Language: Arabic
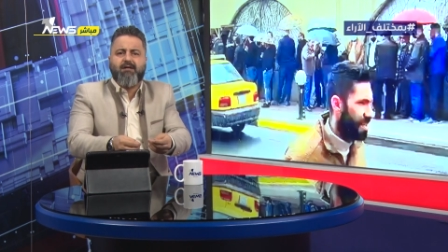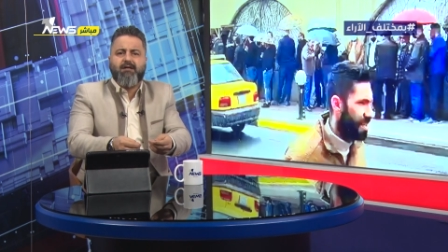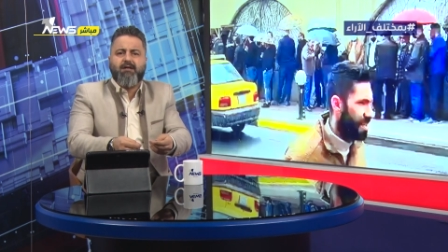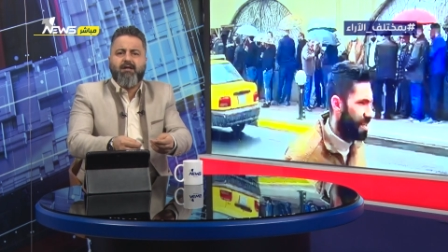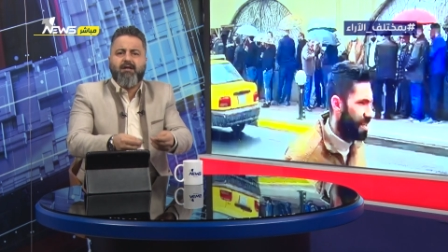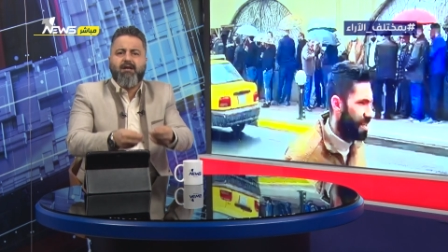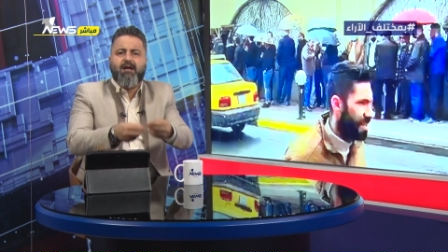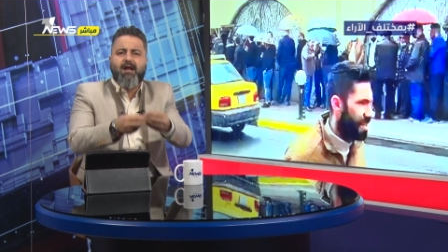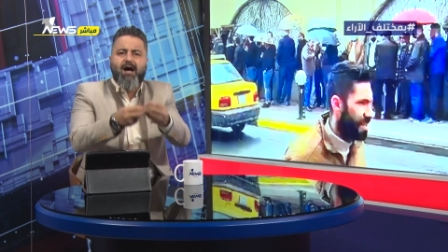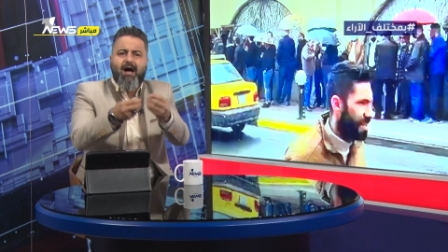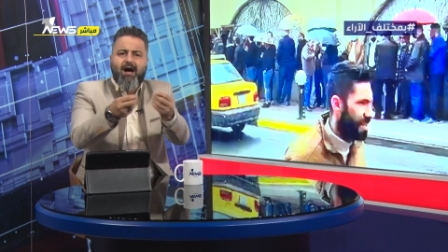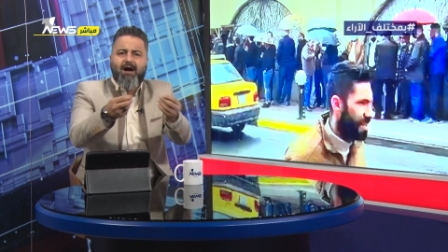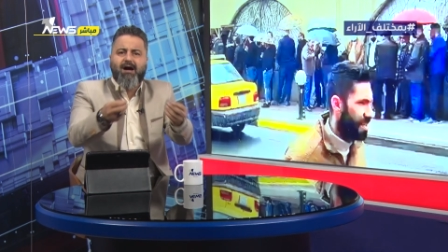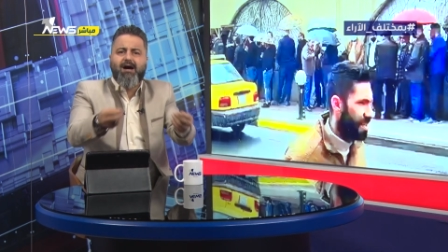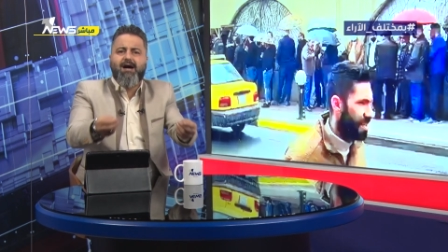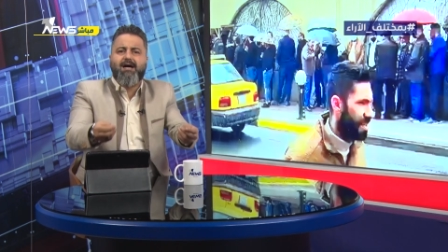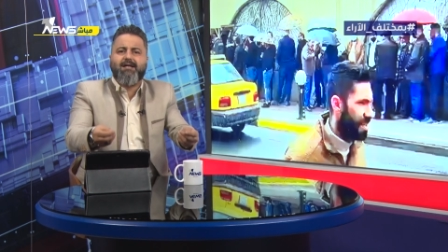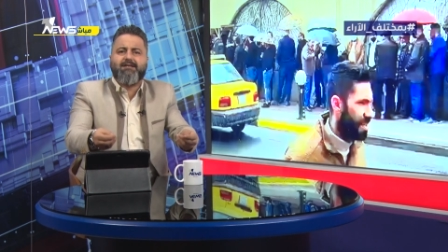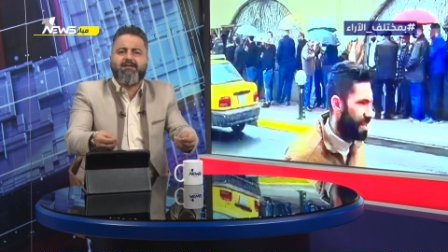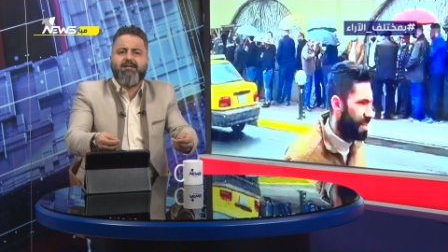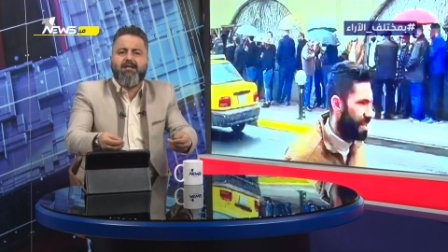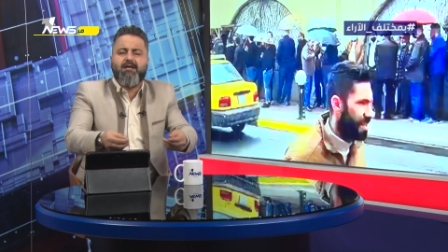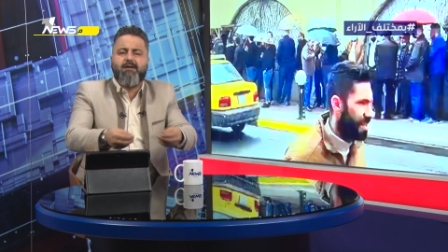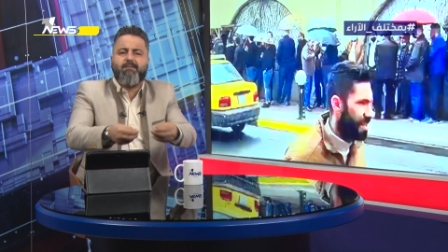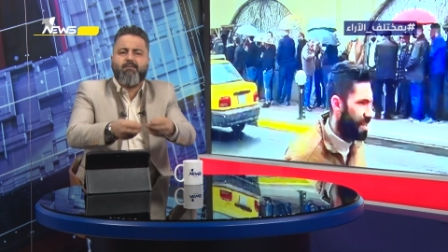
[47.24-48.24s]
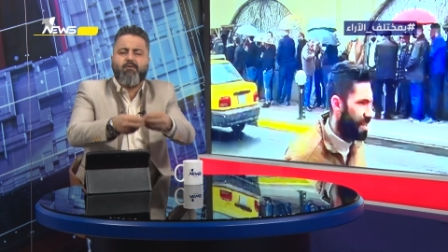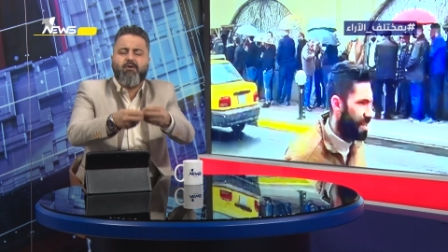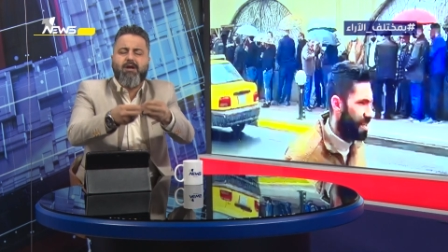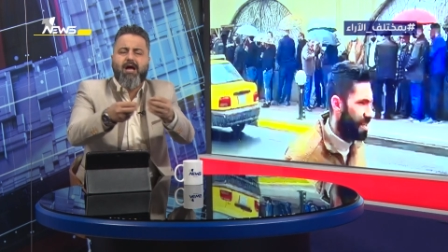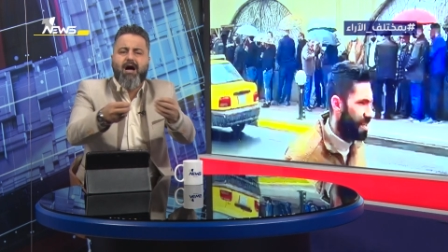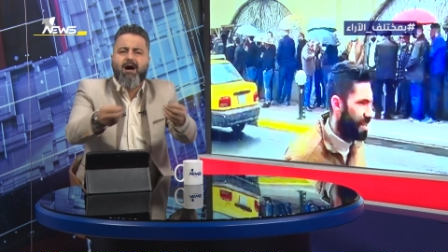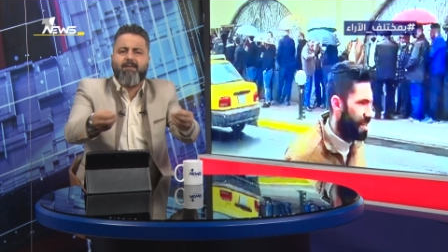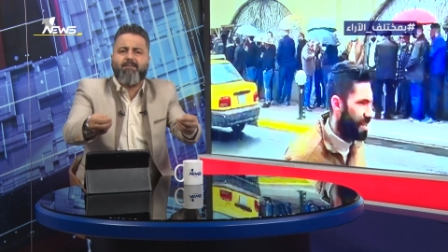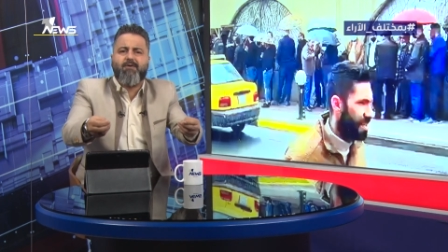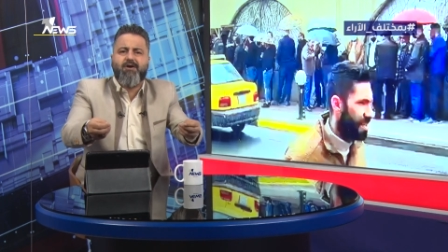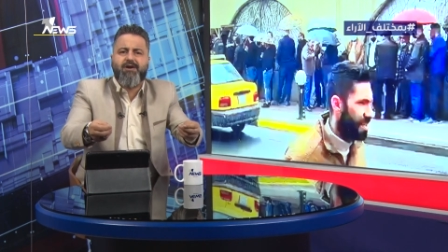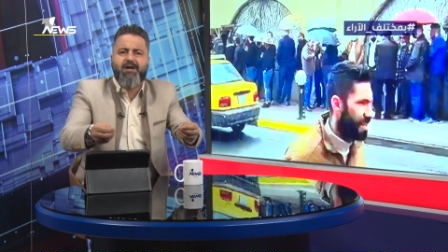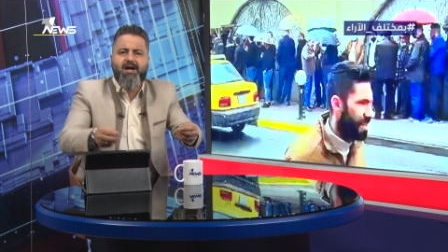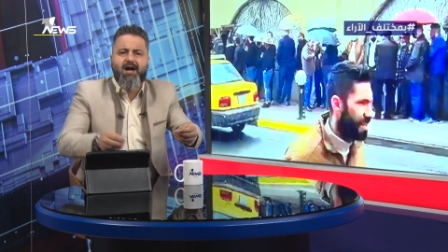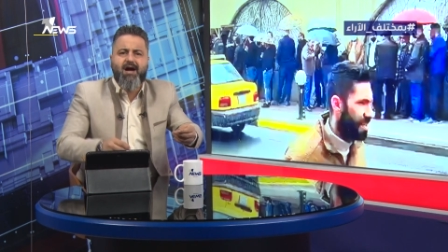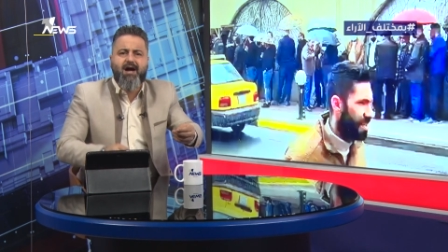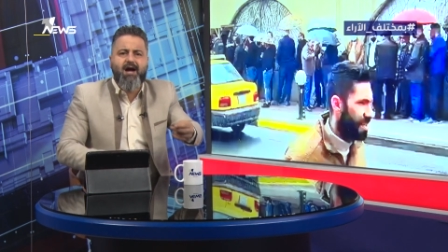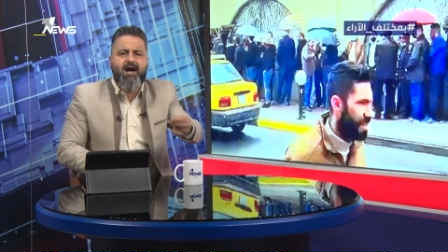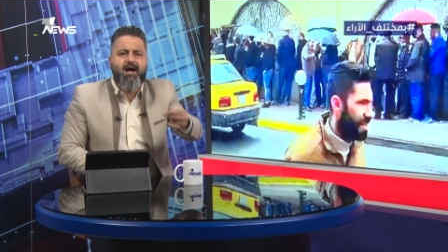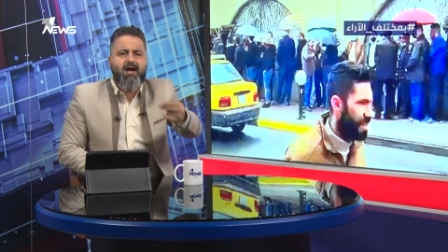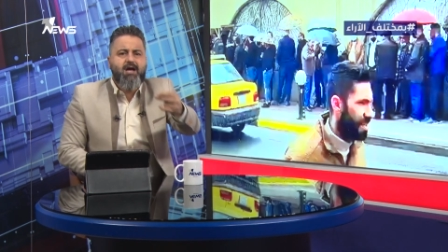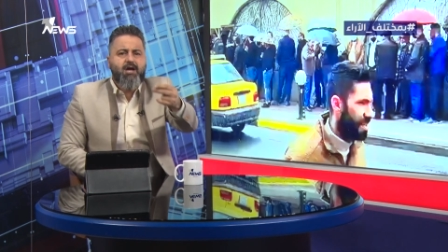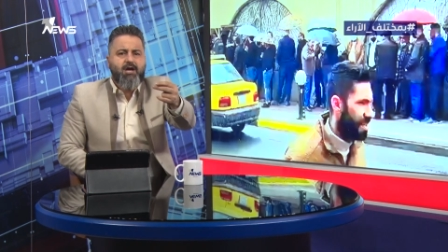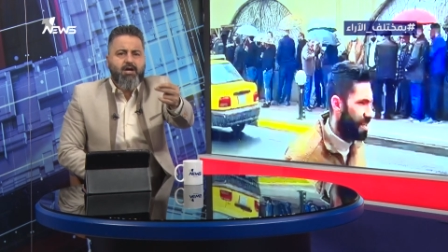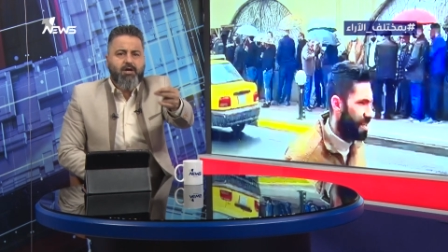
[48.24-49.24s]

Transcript: لا راتب ولا منحة